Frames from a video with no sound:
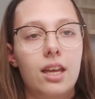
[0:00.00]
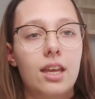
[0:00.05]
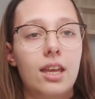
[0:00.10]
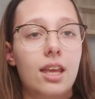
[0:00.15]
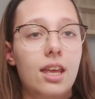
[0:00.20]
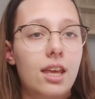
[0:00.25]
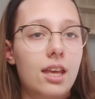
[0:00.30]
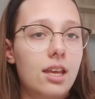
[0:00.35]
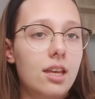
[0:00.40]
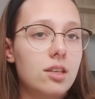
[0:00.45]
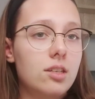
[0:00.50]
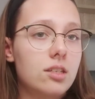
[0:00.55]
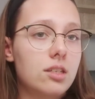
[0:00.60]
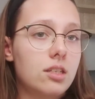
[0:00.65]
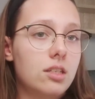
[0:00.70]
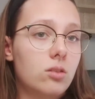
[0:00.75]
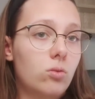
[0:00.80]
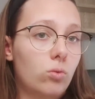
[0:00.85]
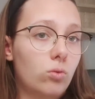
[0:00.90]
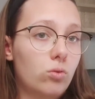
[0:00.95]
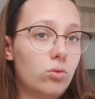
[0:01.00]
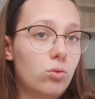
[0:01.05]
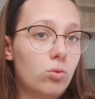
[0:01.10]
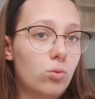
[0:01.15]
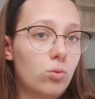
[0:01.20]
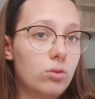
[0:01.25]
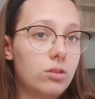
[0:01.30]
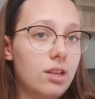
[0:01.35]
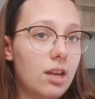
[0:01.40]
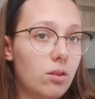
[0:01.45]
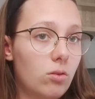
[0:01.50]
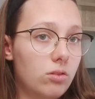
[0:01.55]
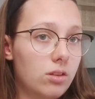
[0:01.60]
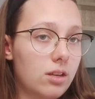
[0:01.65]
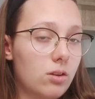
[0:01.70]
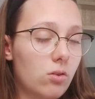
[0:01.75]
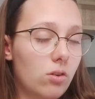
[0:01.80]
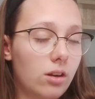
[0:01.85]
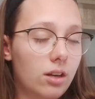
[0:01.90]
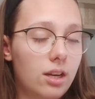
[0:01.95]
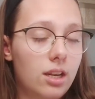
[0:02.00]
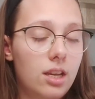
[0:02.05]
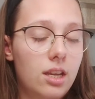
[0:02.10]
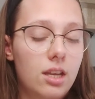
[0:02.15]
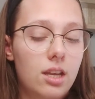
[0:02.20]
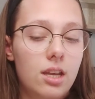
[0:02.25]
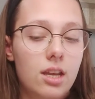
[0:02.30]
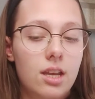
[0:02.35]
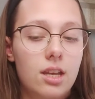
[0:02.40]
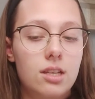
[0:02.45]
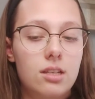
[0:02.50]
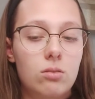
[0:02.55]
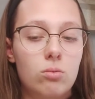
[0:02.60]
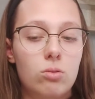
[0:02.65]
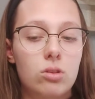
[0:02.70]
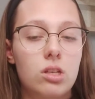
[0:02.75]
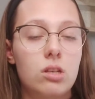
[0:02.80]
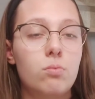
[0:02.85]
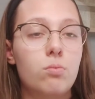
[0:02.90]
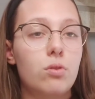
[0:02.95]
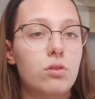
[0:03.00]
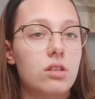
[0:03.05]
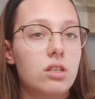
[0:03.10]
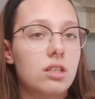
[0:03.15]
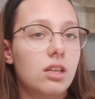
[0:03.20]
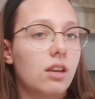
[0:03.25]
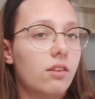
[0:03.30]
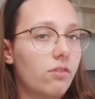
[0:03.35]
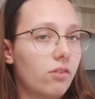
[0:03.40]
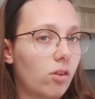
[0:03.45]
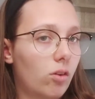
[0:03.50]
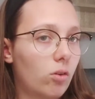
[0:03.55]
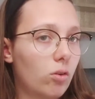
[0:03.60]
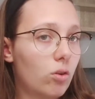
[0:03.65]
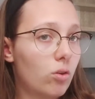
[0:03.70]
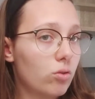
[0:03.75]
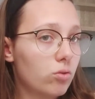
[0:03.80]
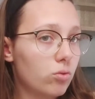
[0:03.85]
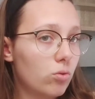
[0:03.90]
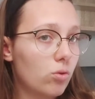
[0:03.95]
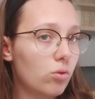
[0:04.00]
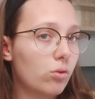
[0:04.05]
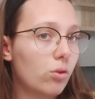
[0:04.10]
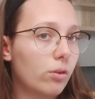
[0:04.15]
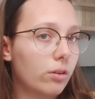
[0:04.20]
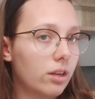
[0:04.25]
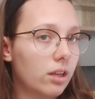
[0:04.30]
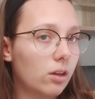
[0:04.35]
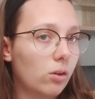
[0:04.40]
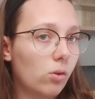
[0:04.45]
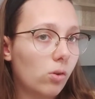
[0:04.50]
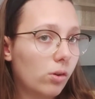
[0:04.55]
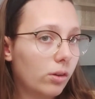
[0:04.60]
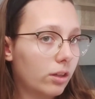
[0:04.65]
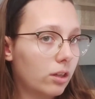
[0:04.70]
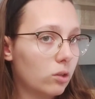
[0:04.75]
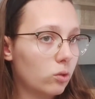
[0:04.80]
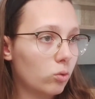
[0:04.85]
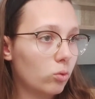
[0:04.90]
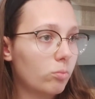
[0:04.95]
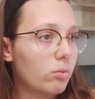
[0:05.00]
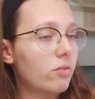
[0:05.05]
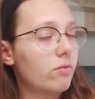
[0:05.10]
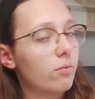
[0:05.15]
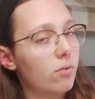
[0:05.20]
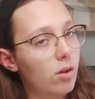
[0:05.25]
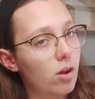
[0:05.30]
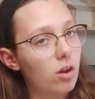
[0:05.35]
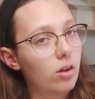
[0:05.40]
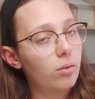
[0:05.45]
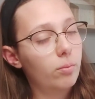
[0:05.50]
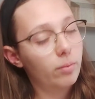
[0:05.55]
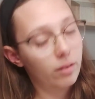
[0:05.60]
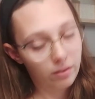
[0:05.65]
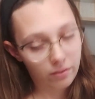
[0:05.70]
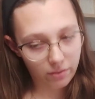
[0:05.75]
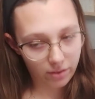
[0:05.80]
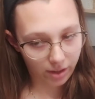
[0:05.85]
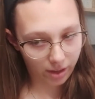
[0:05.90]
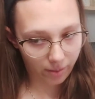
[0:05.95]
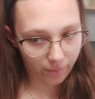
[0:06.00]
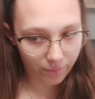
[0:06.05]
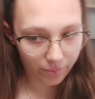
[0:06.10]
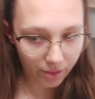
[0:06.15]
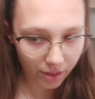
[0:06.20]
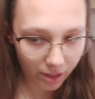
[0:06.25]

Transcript: Et donc du coup ça a donné Coquelicot et c'est aussi une petite référence aux coquelicots qui sont mes fleurs préférées.